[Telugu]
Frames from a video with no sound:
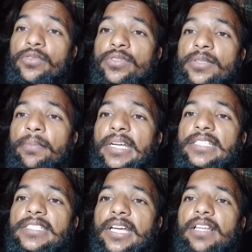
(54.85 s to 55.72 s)
మన ఛానల్
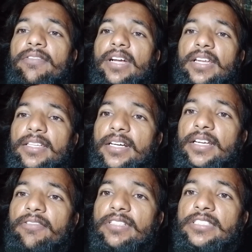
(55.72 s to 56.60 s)
వాళ్ళ దగ్గరకు
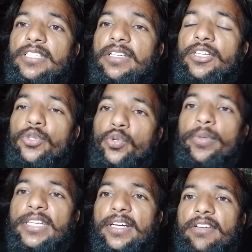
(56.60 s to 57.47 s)
వచ్చి యూట్యూబర్ దగ్గర
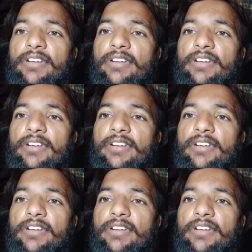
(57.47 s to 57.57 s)
వెళ్ళి